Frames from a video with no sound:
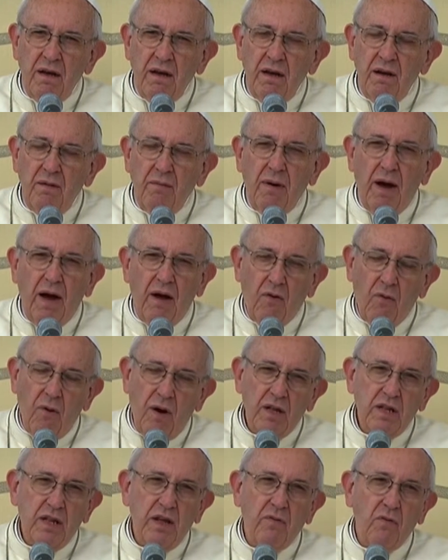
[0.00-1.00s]
Ma
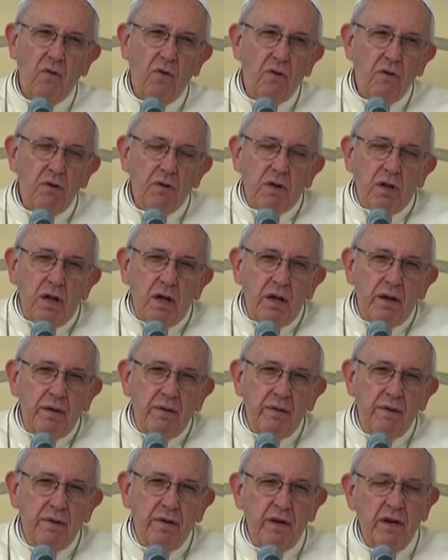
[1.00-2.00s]
quante volte
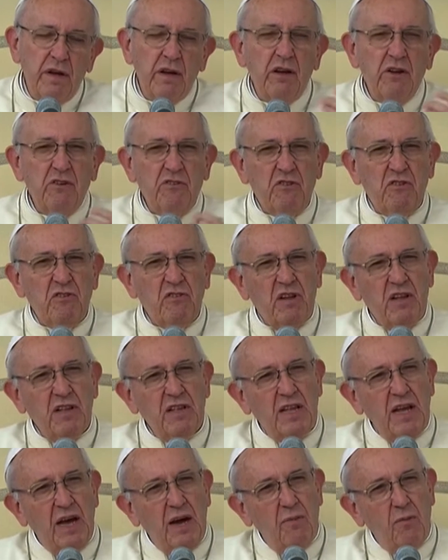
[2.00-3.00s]
ci
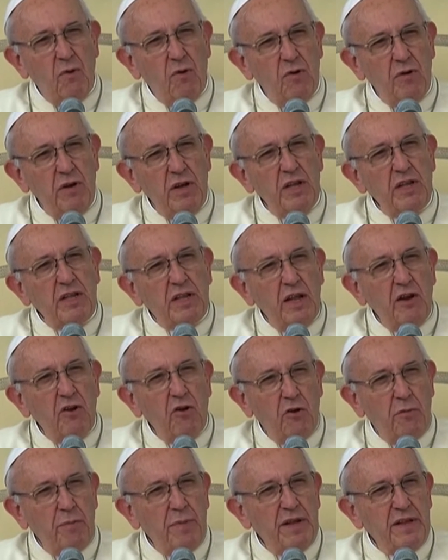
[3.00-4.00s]
sentiamo
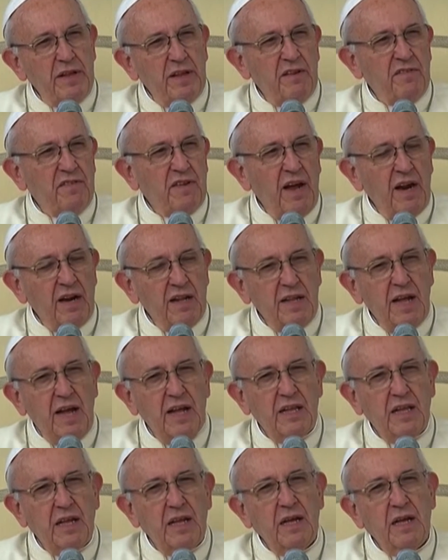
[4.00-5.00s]
interiormente
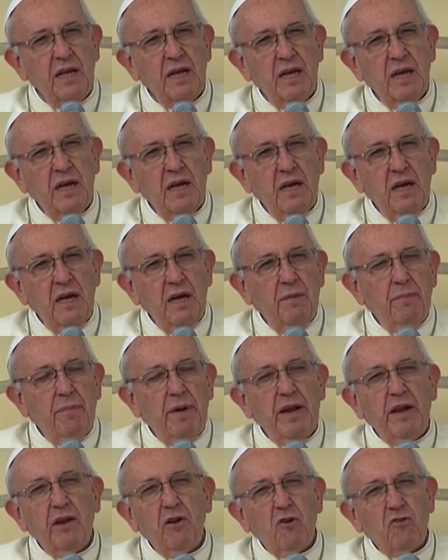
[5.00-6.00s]
scartati per
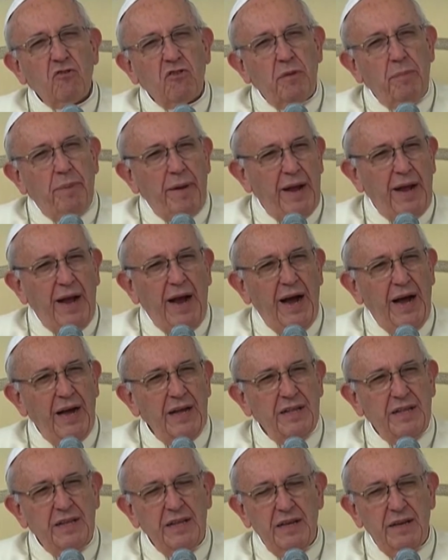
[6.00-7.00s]
i nostri
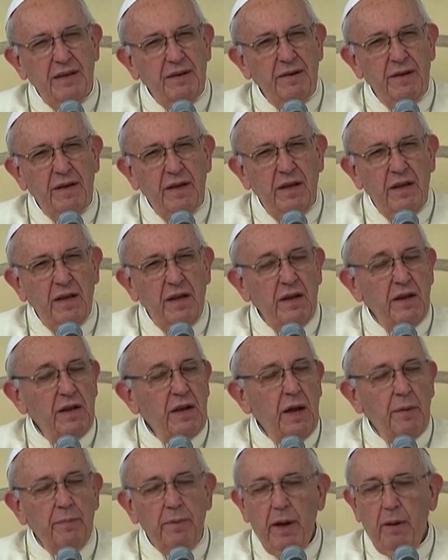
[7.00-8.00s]
peccati, ne
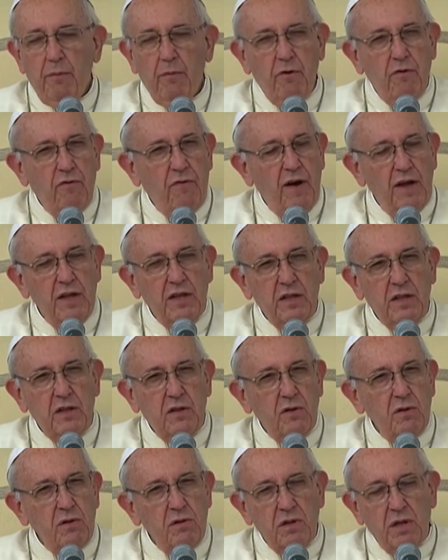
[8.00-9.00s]
abbiamo
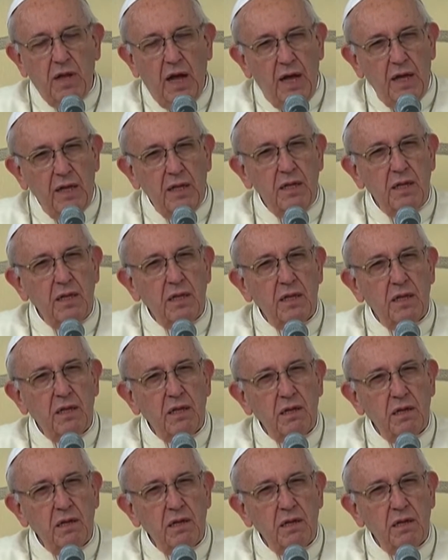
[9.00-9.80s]
fatto tante,